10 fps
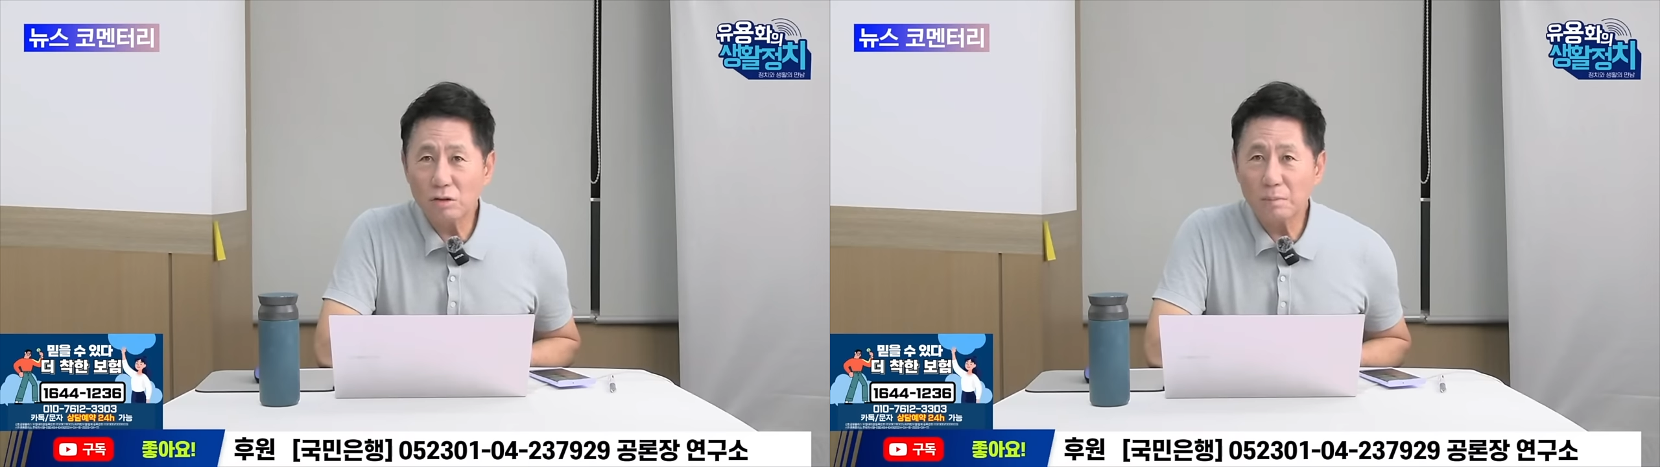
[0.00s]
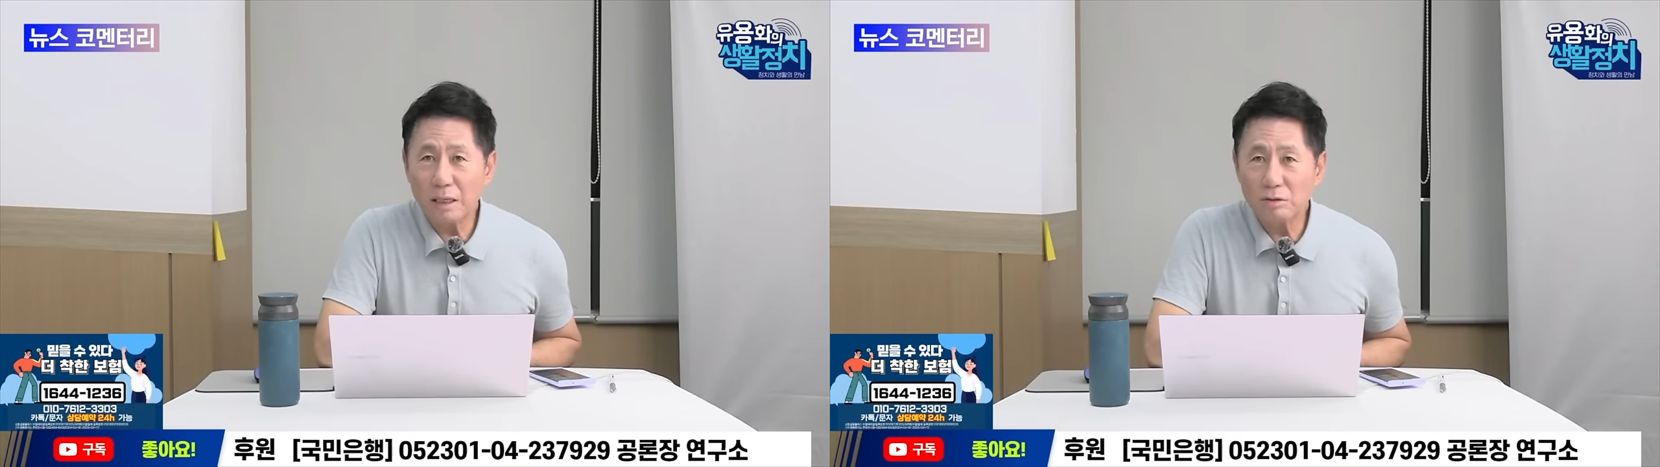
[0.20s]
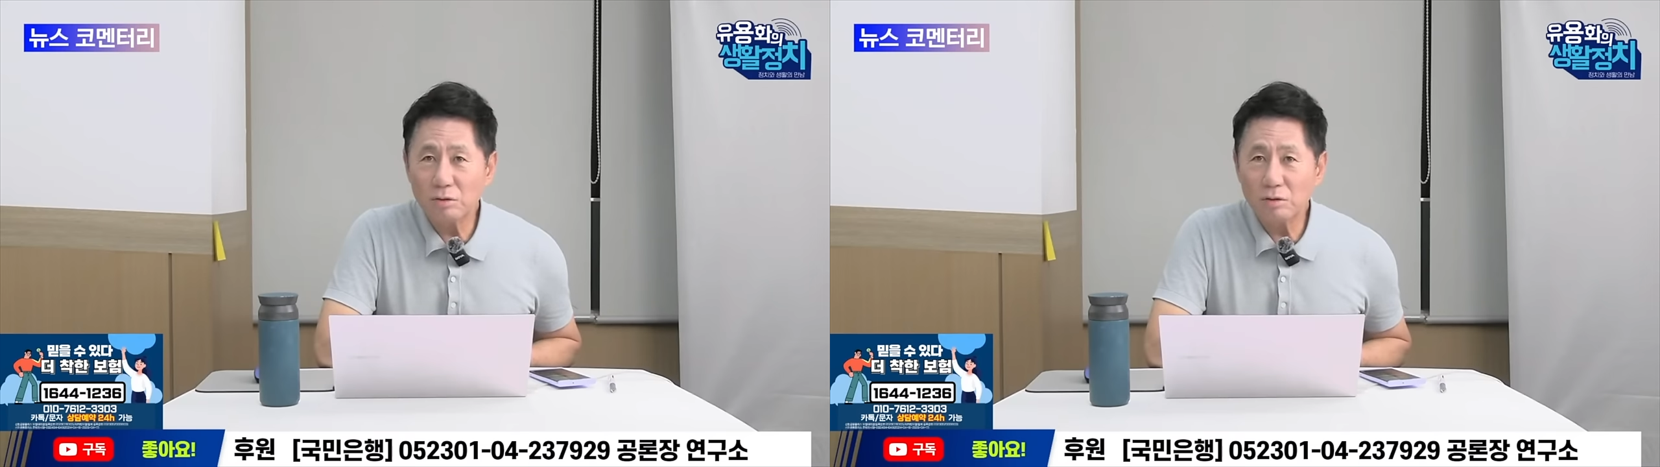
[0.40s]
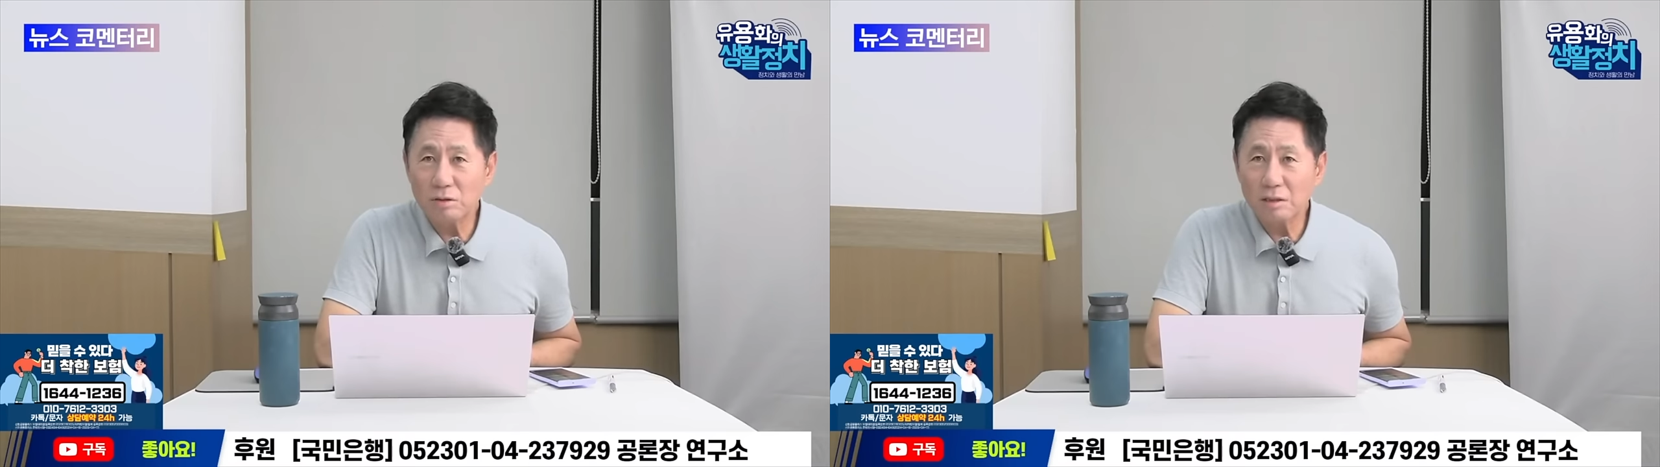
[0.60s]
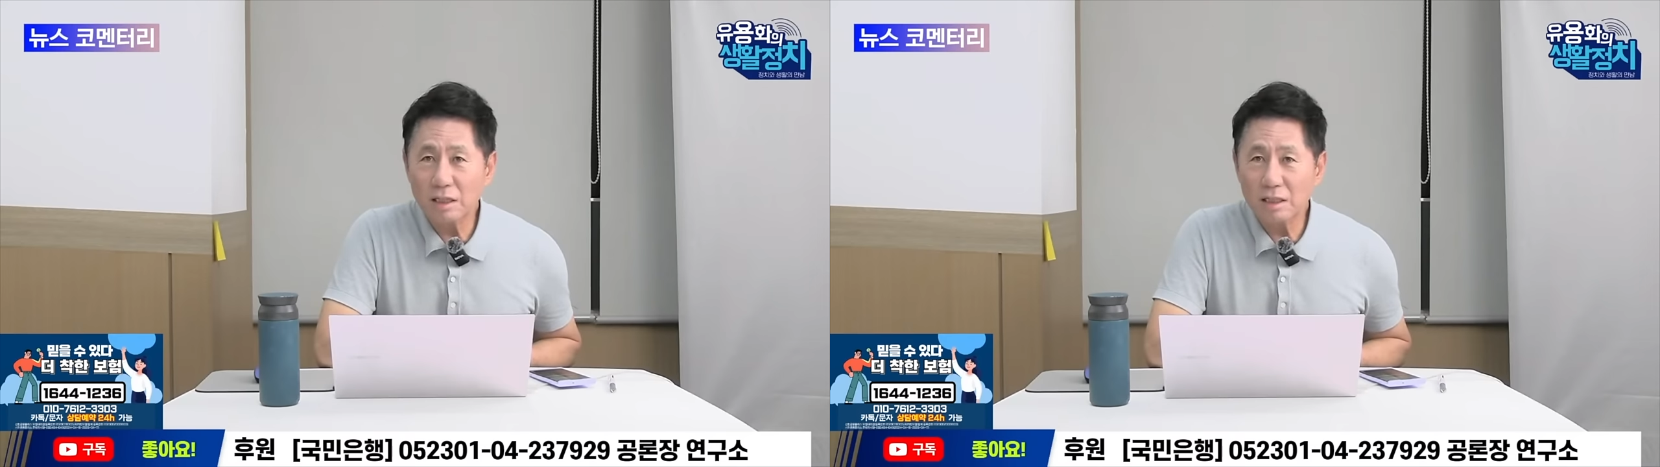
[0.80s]
더
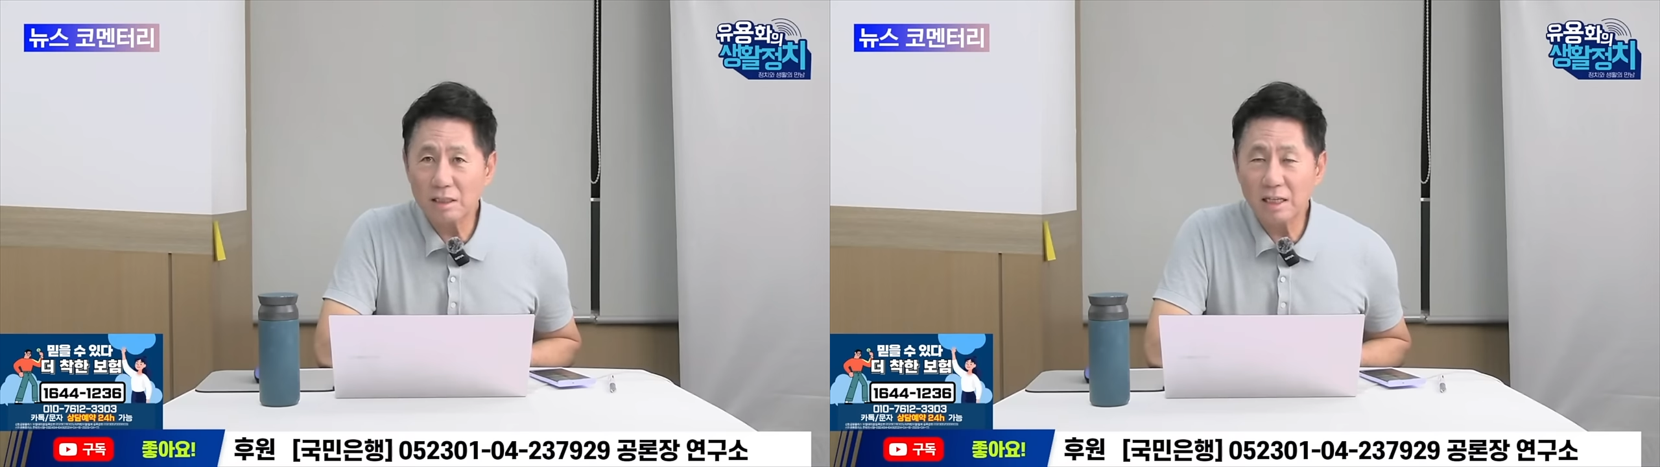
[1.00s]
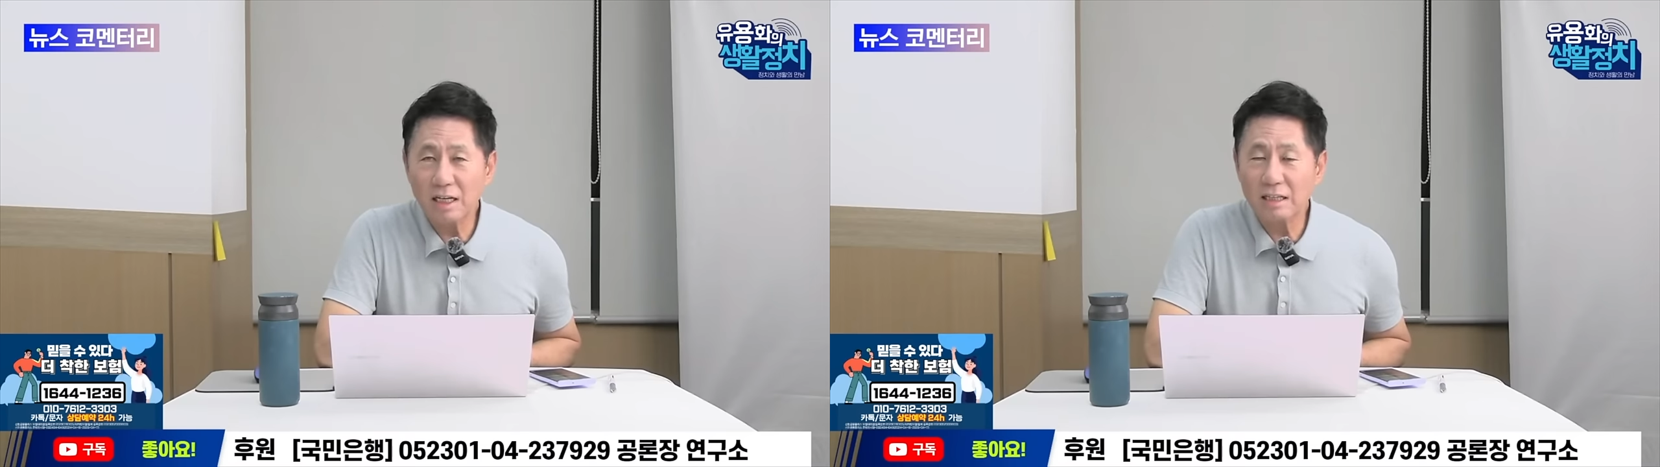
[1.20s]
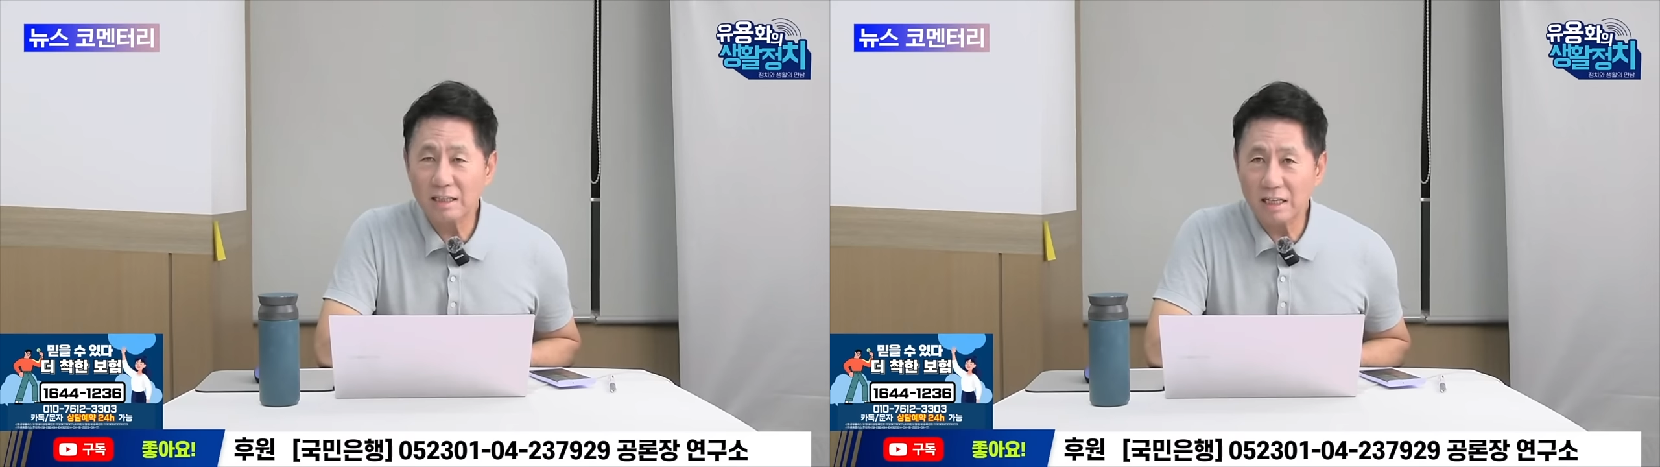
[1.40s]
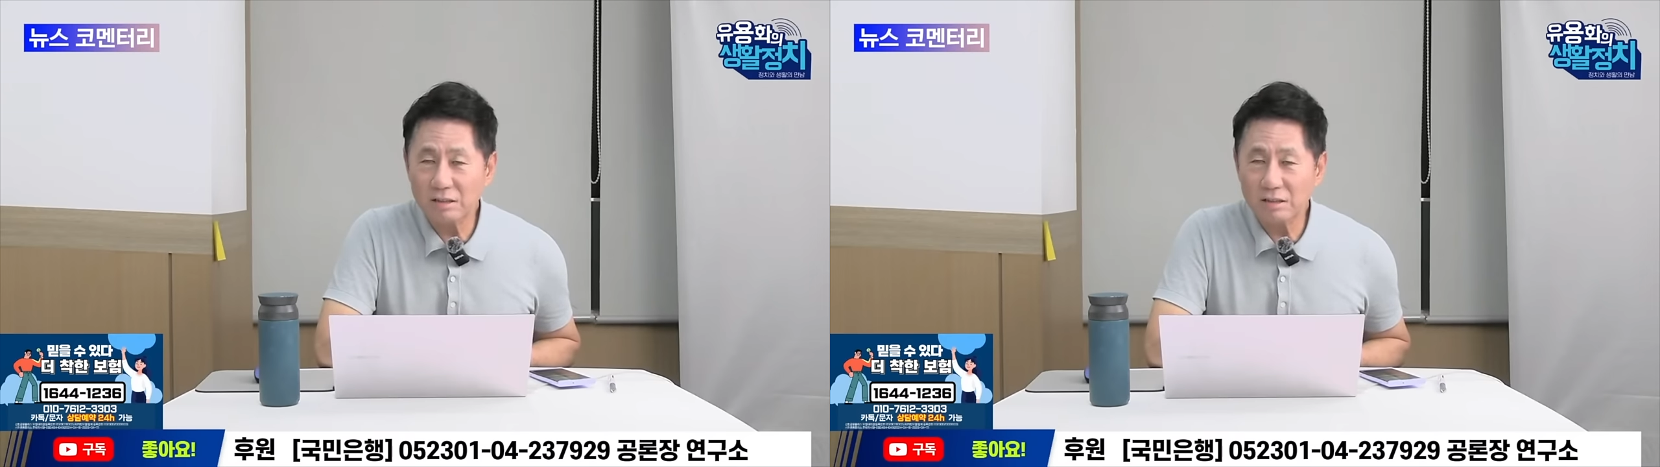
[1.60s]
방통위원장하다 탄핵당할